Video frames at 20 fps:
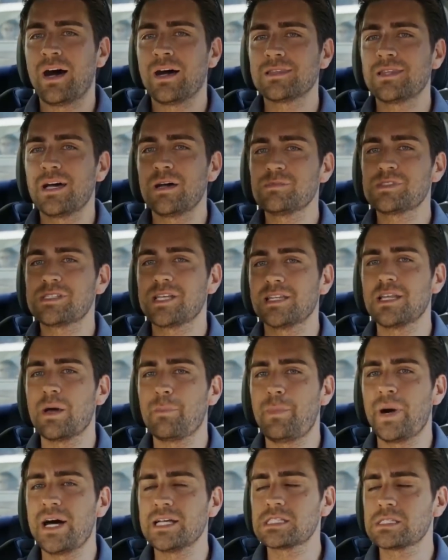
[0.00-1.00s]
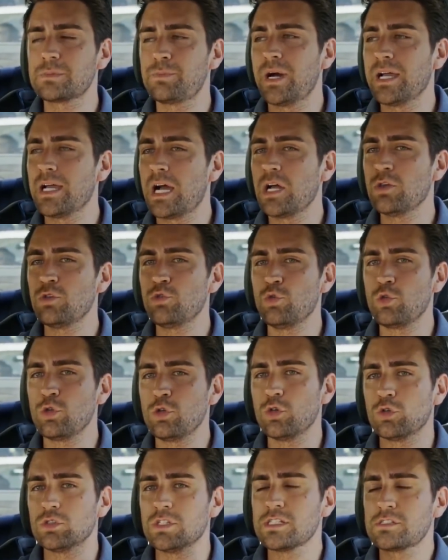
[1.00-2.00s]
Adam sana bas bayağı
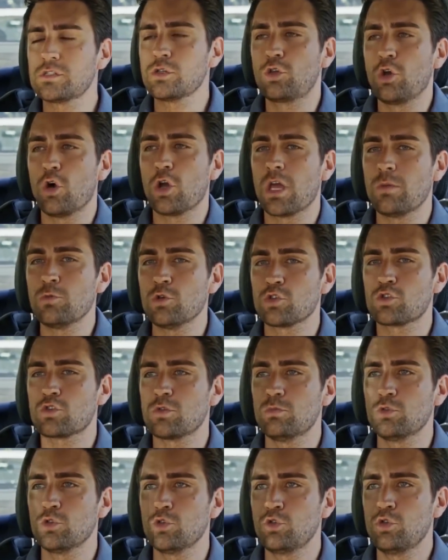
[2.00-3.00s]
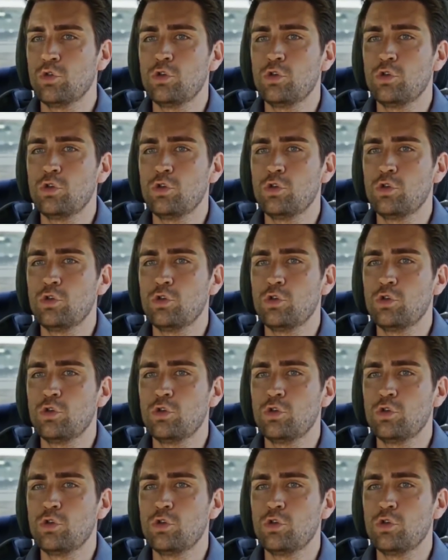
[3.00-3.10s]
yürüyor. Nasıl göremiyorsun bunu?